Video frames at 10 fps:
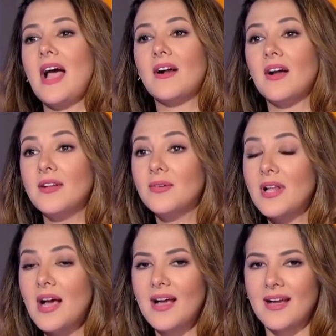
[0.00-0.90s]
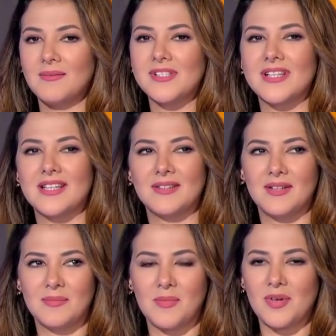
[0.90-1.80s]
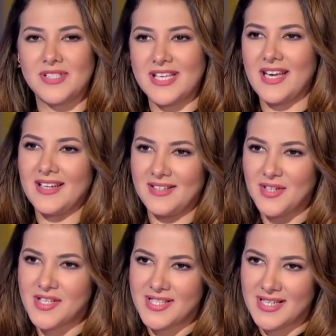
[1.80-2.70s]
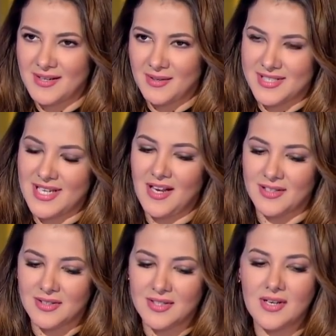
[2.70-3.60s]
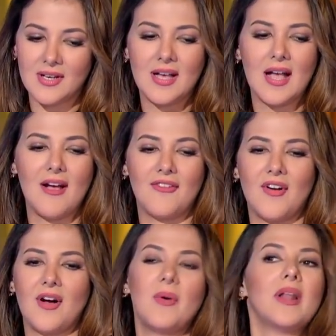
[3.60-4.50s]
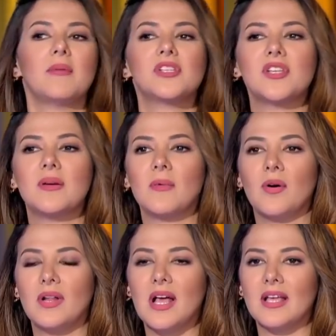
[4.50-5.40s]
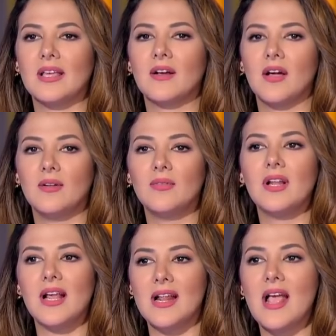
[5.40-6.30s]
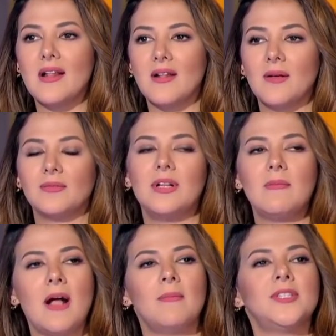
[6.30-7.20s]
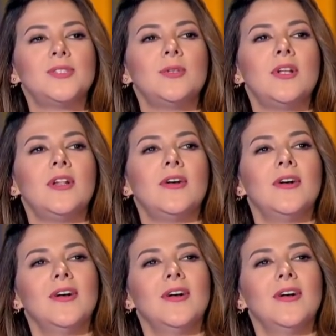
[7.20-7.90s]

لا قيلوله آه، مثلا انا بوديها النيرسري اوديها الحضانه فوانا ماشيه بقول لها ايه قيلوله لا اله الا الله بتقول لي محمد صلى الله